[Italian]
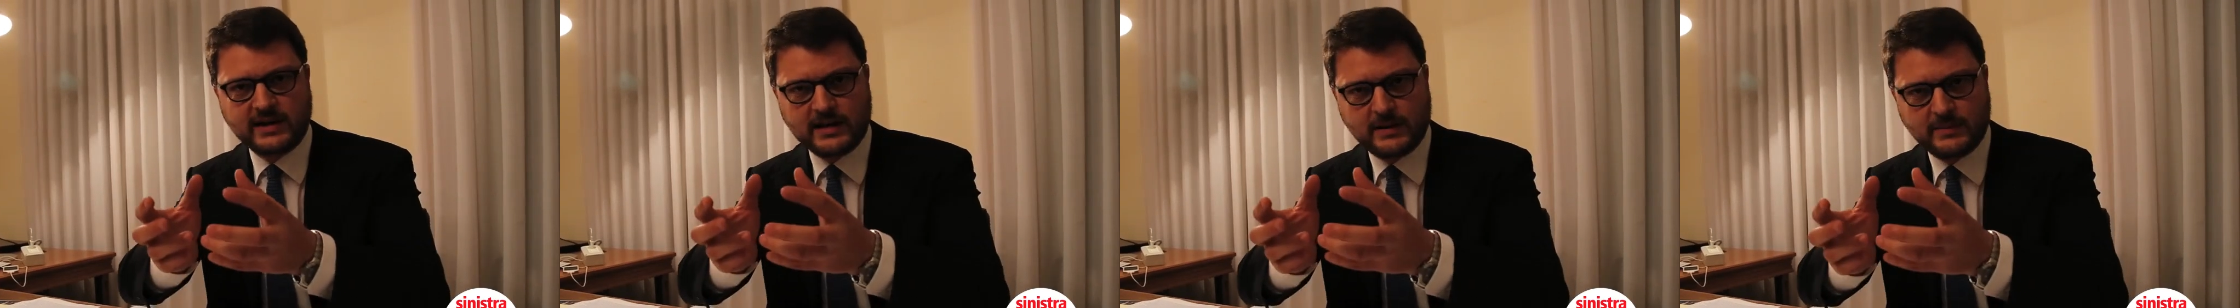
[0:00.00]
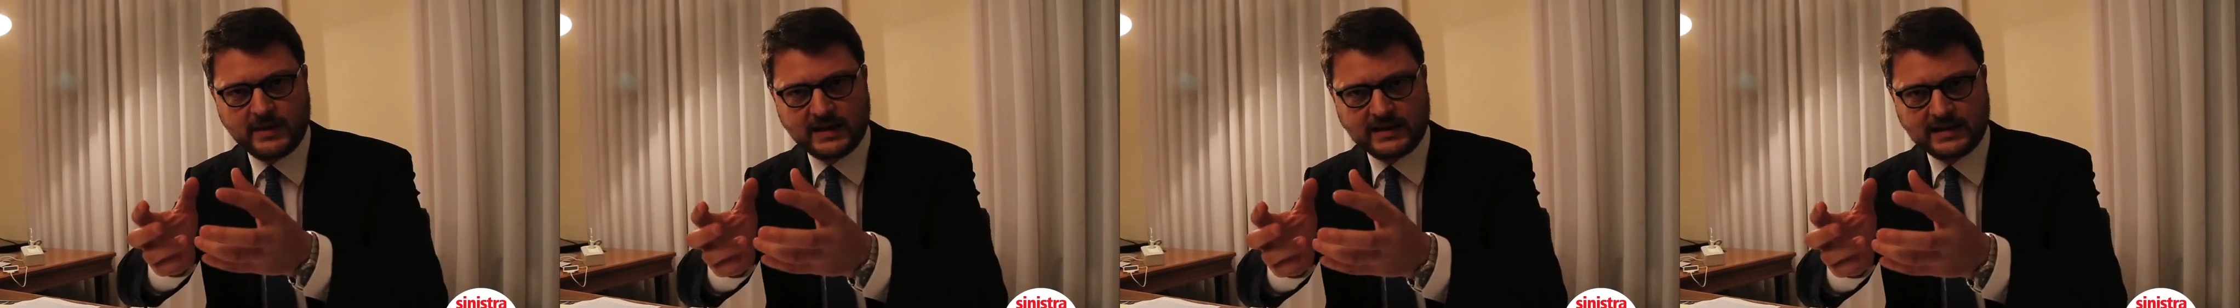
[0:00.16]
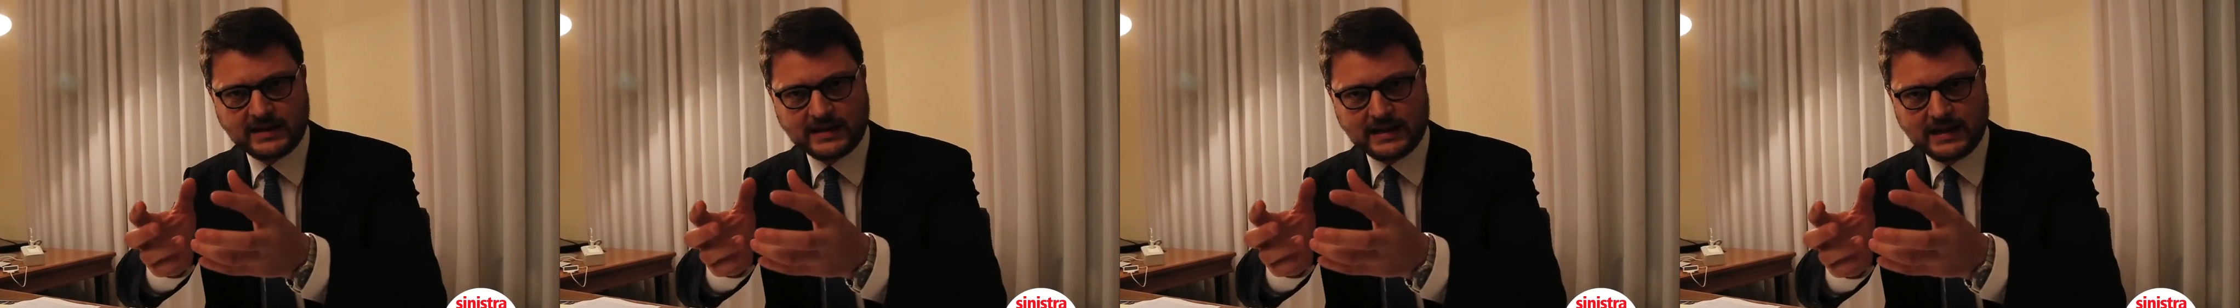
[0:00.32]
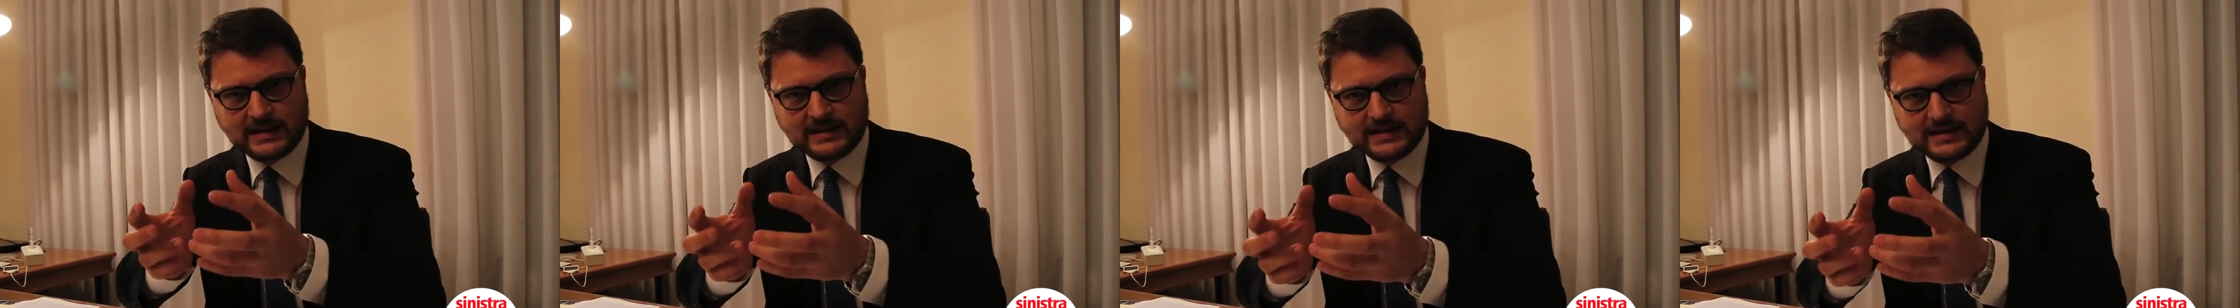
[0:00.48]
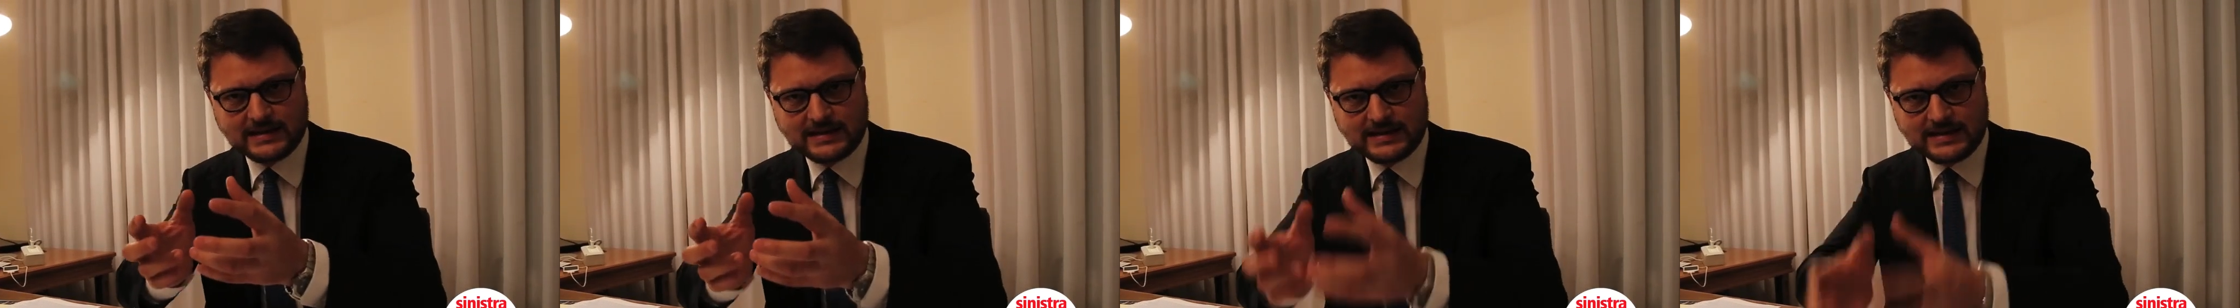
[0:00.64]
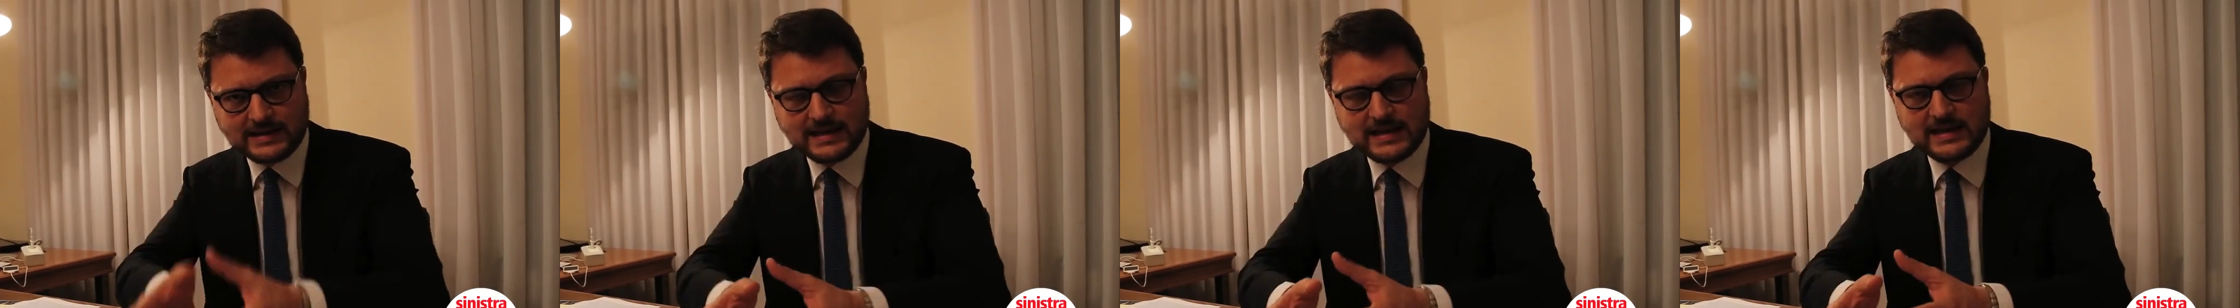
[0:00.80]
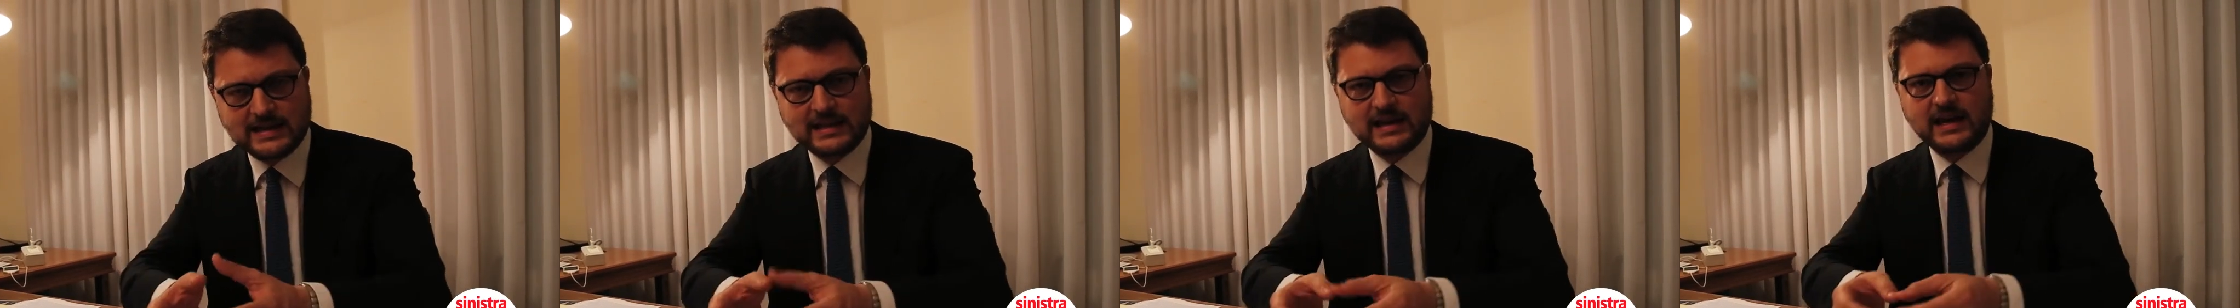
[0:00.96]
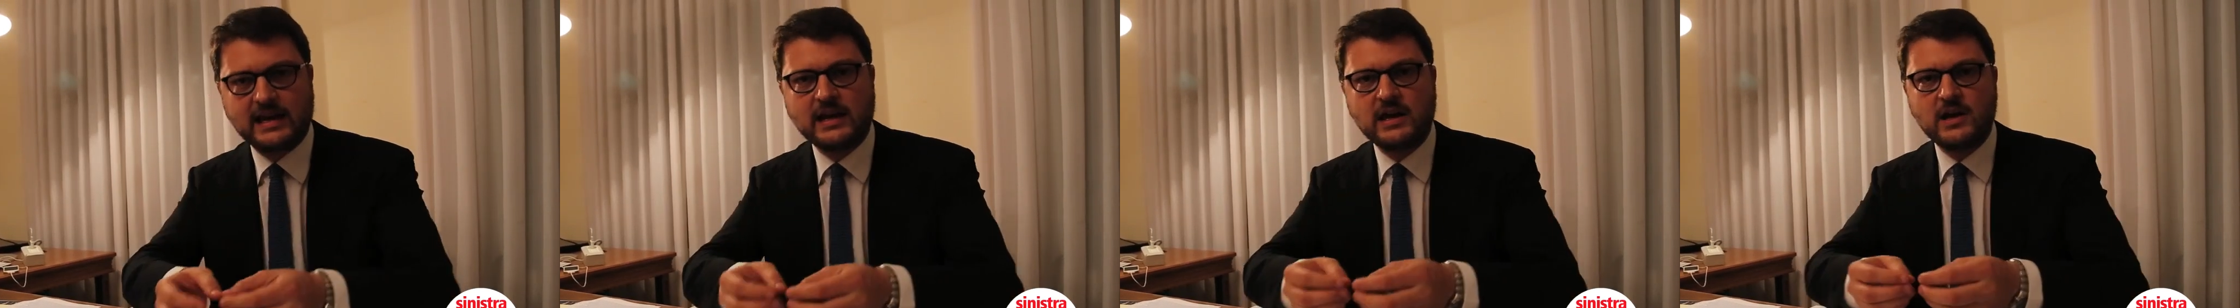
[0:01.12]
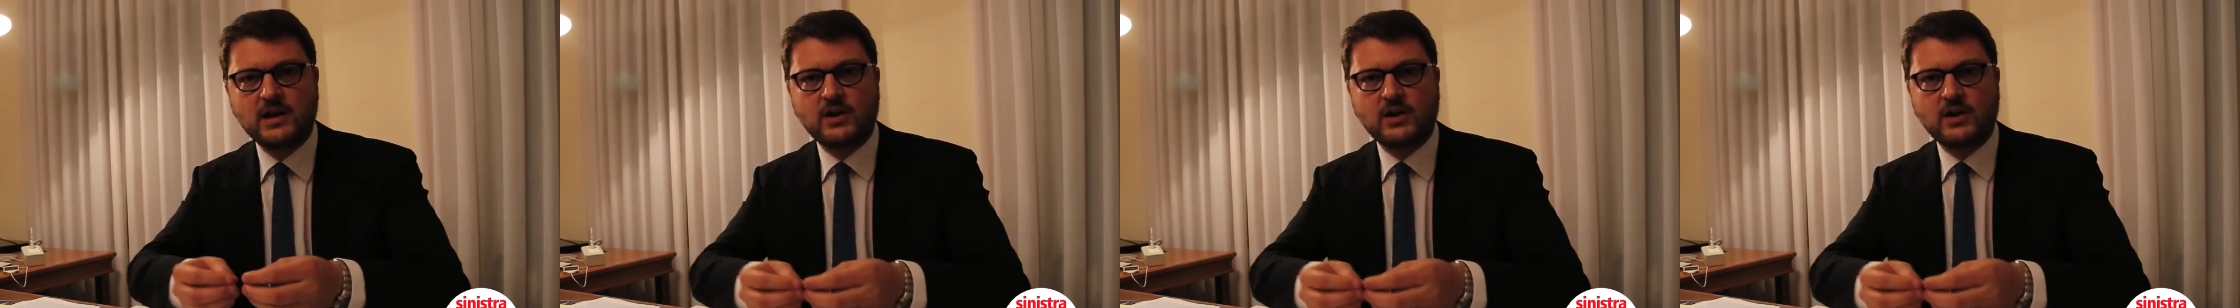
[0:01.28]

chiamate clandestine,